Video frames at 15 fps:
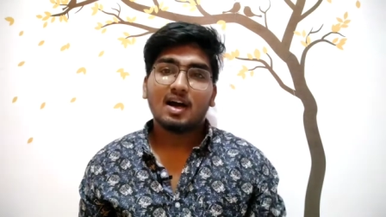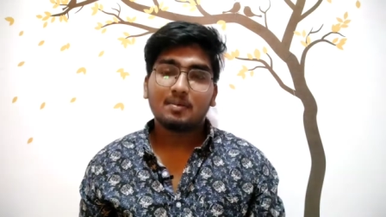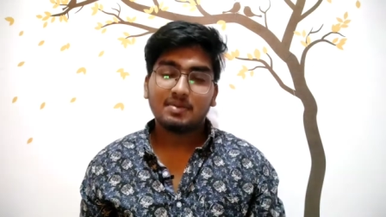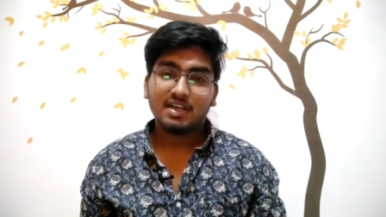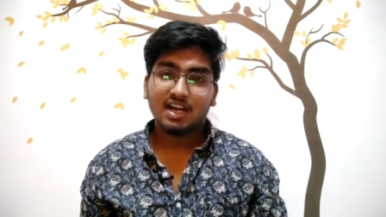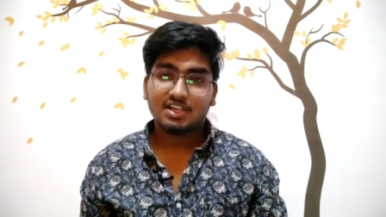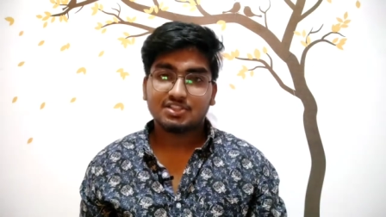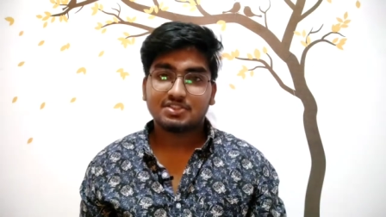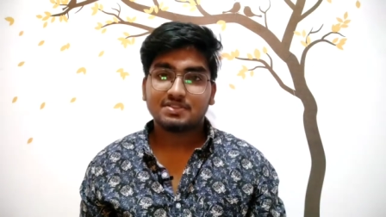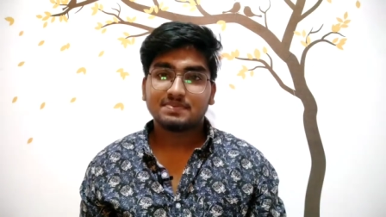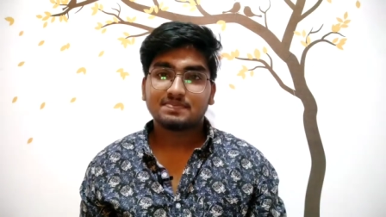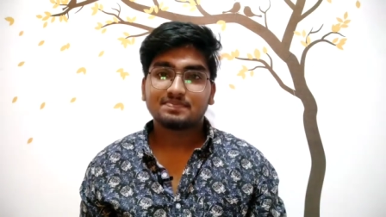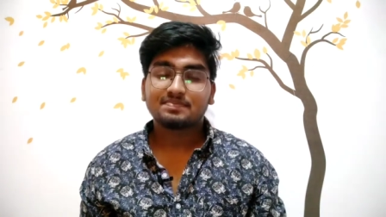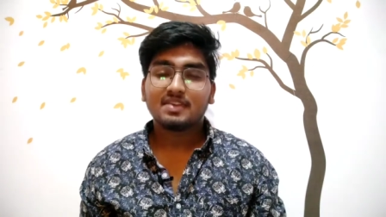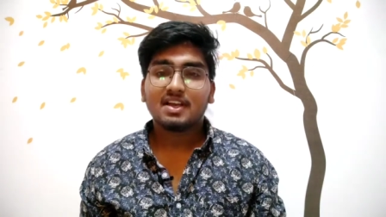अभिलाष
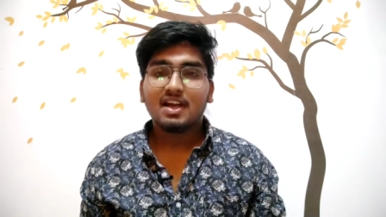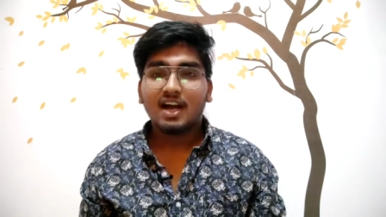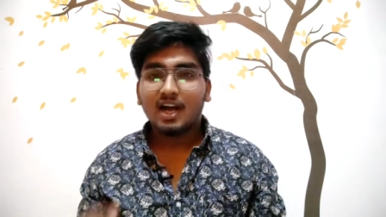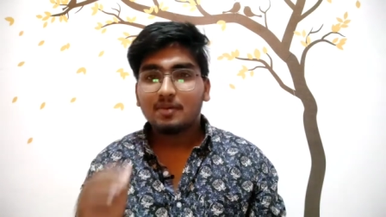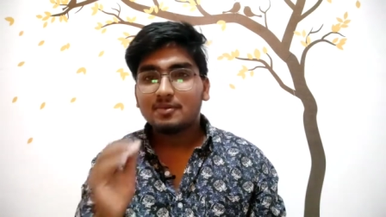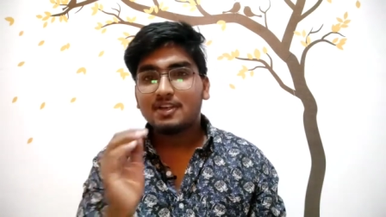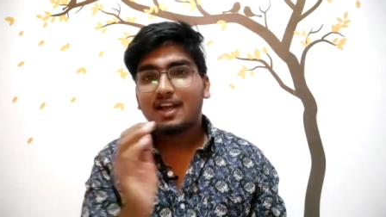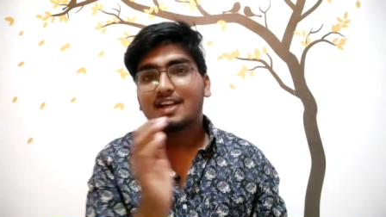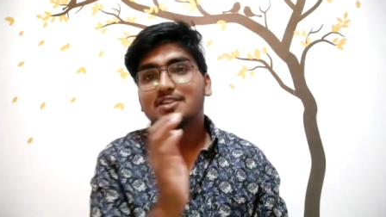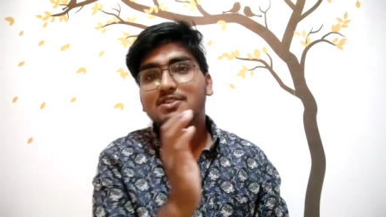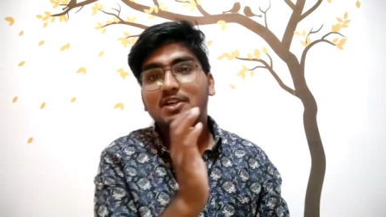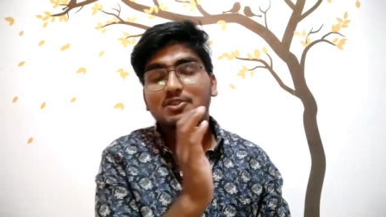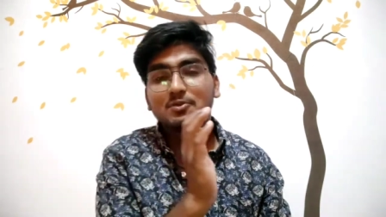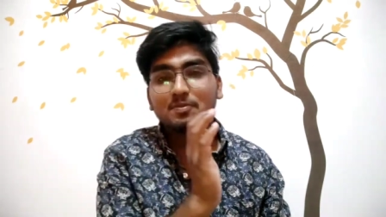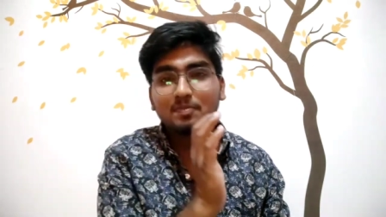अभिलाष
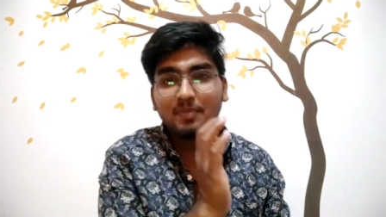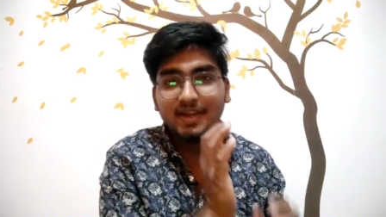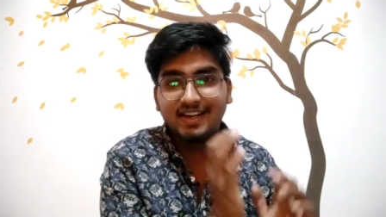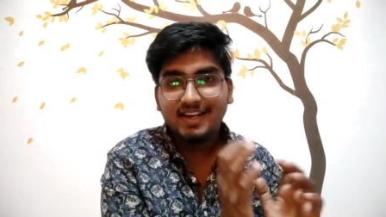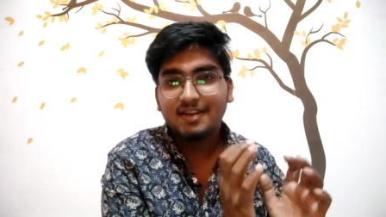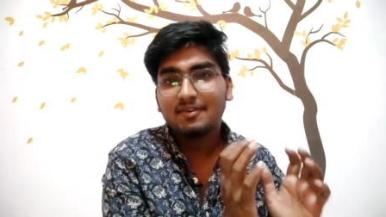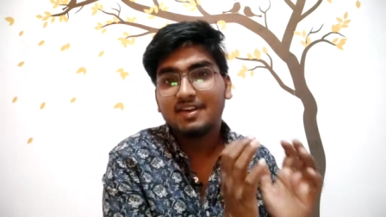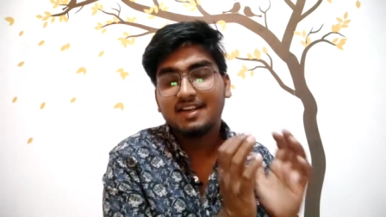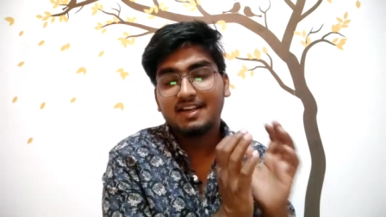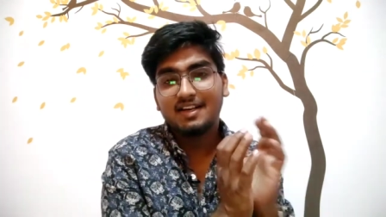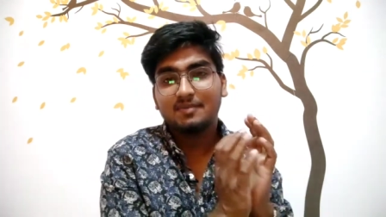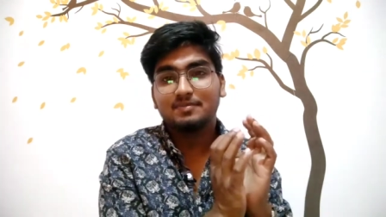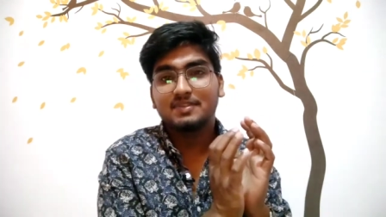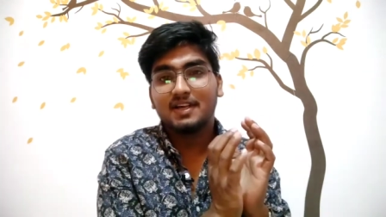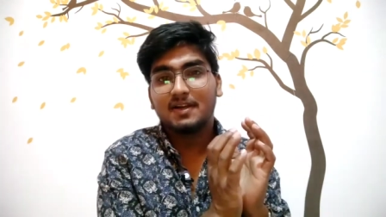का जो पहला वाला
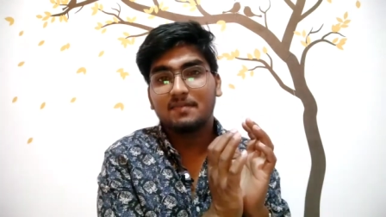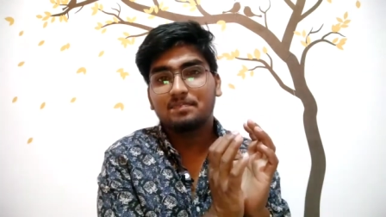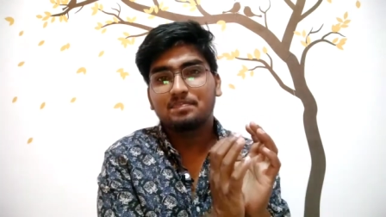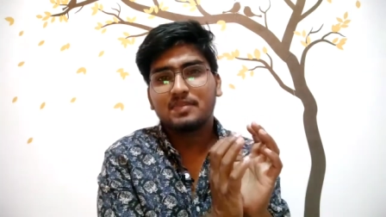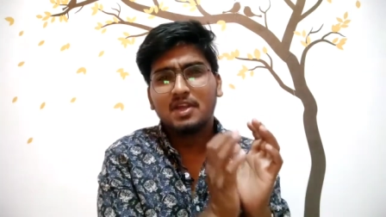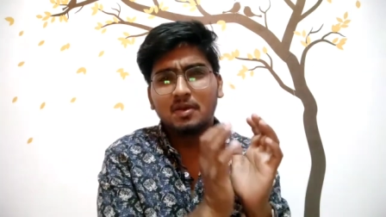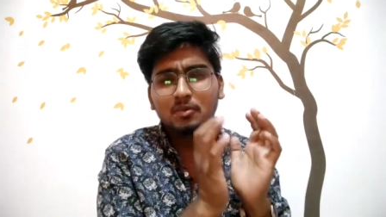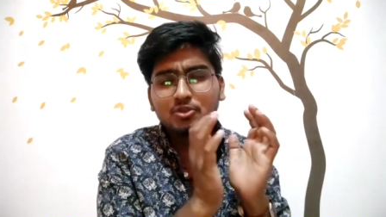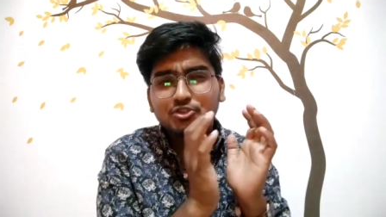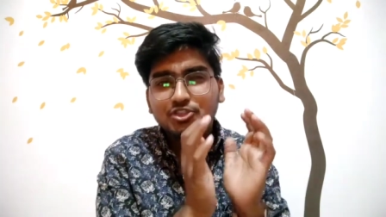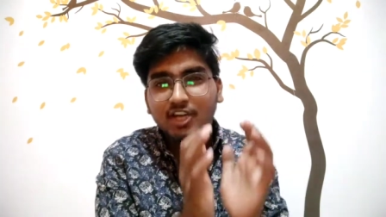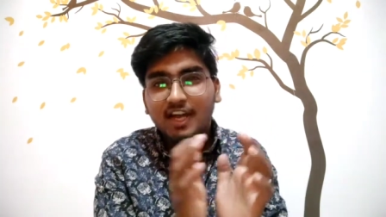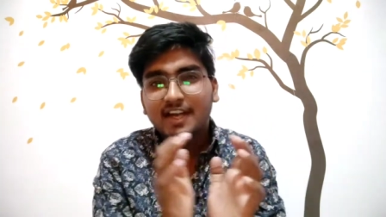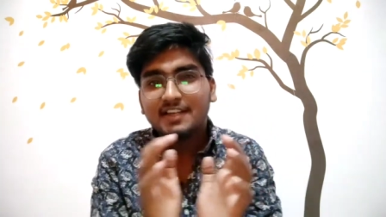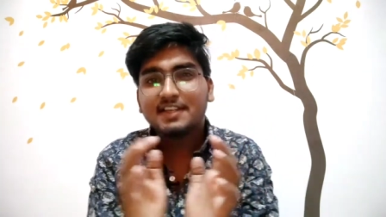लव था वो
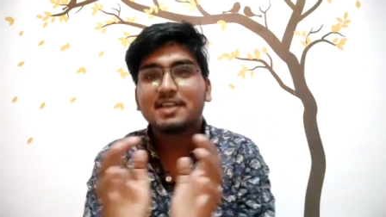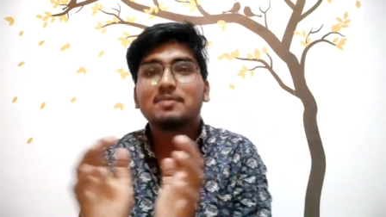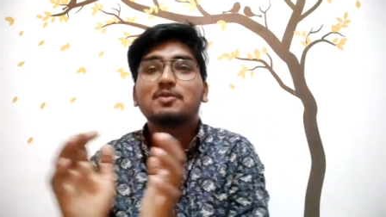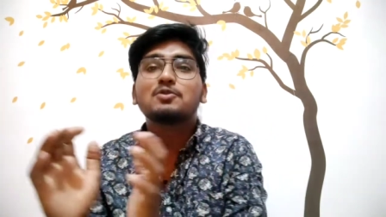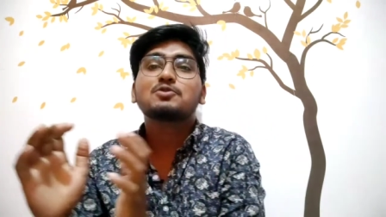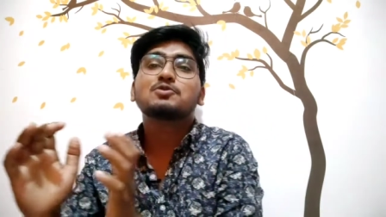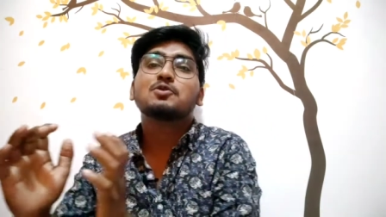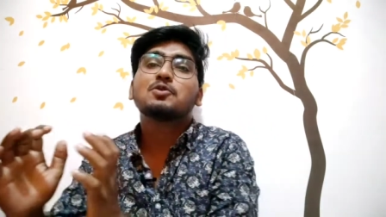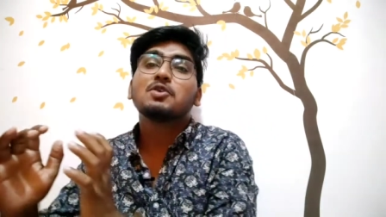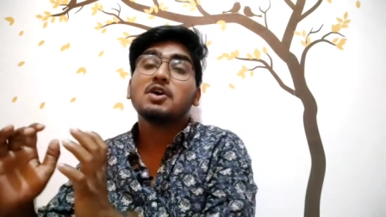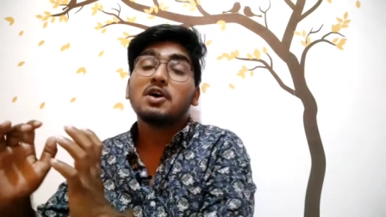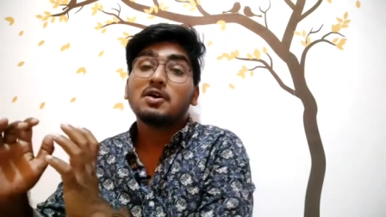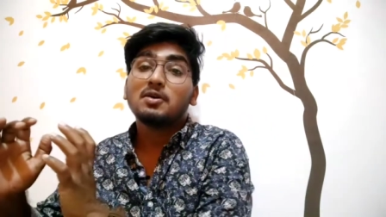चाह के भी उसको